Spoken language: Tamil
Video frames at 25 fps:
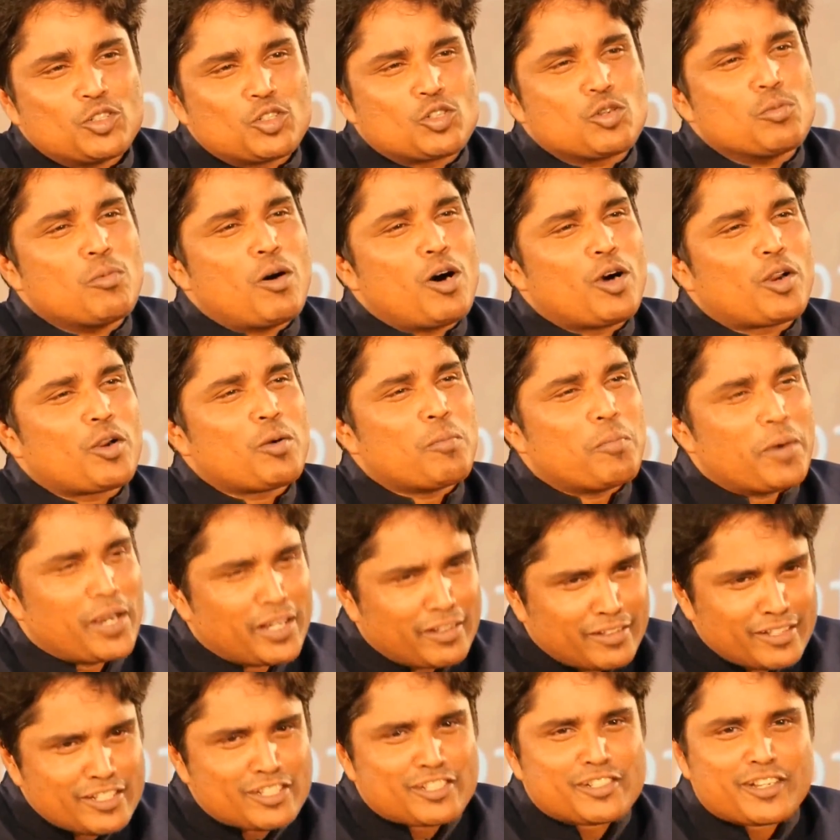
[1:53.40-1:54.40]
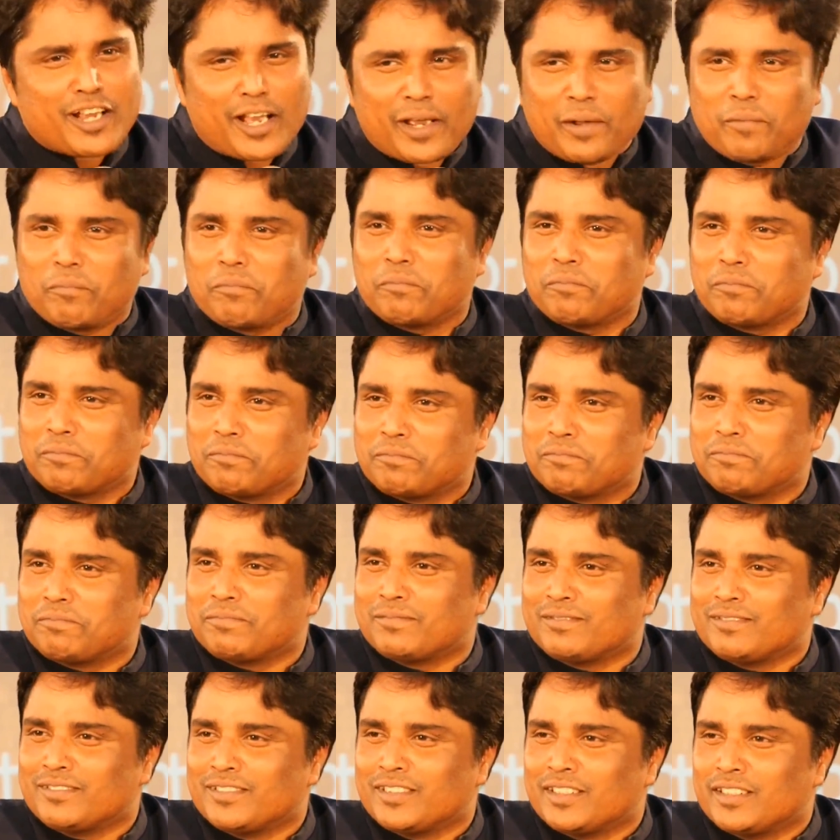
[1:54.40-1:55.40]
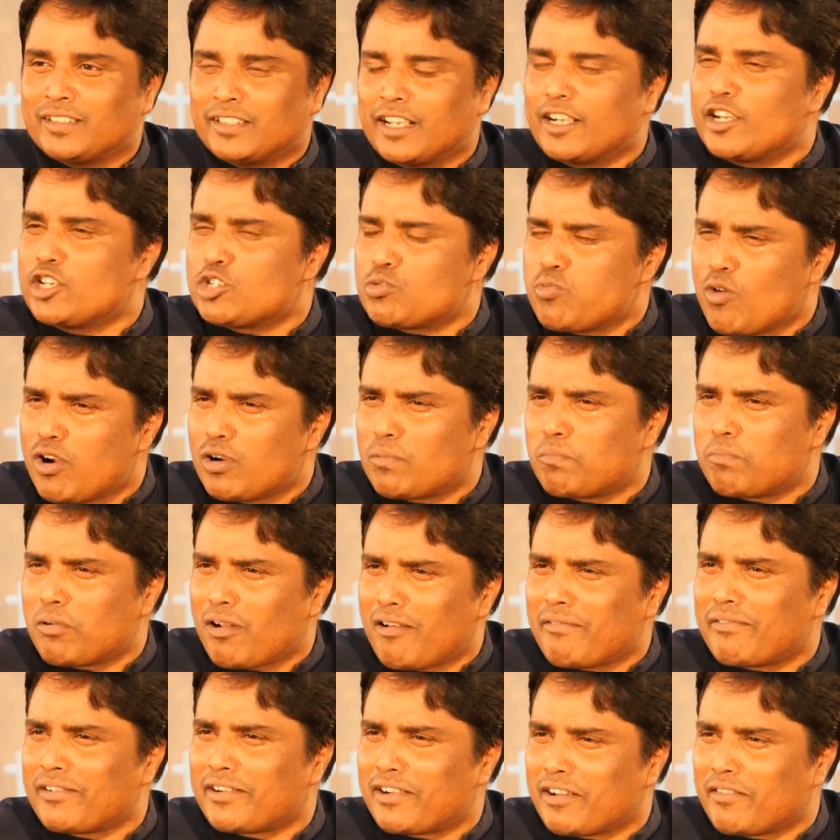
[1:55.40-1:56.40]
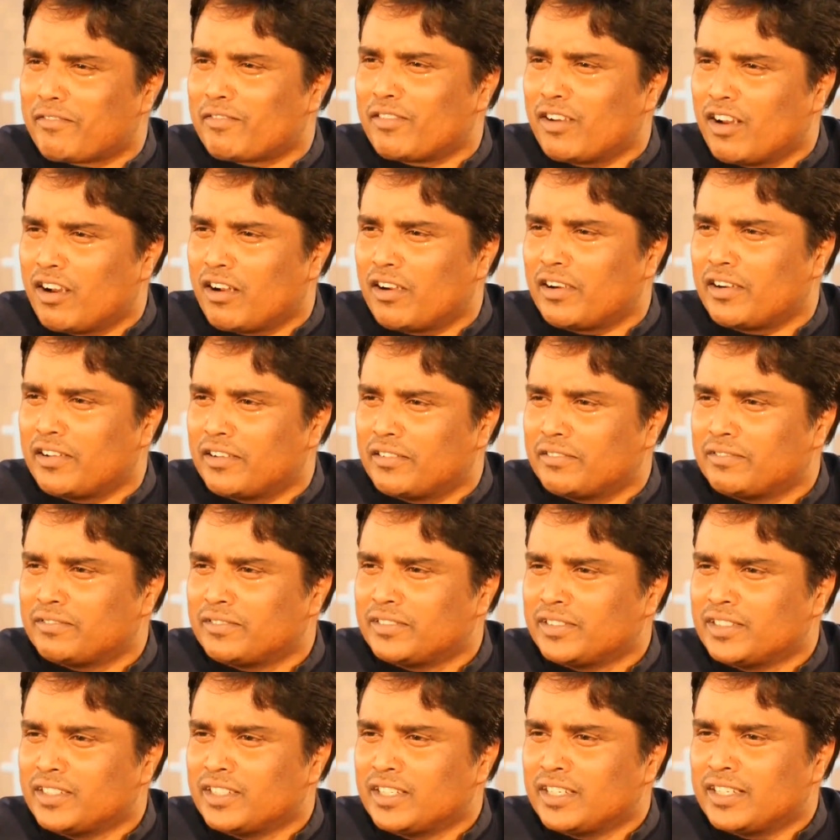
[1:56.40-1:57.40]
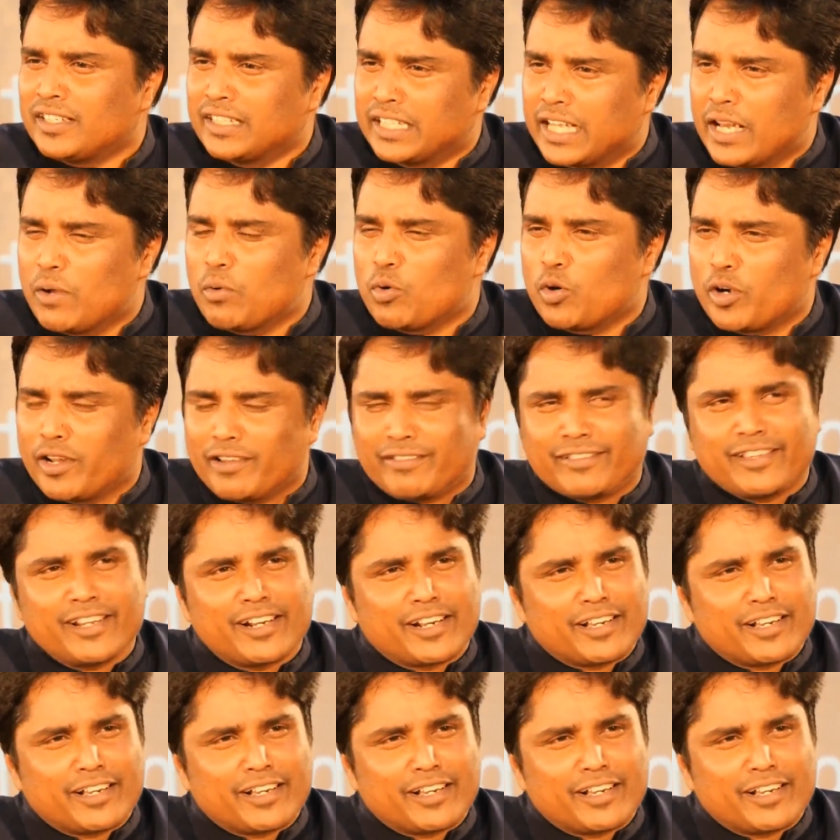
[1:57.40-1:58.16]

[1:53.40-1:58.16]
டுமாரோ பை திஸ் டைம் தட் இஸ் வாட் ப்ராஃபிட் ஆஃப் காட் தேவனுடைய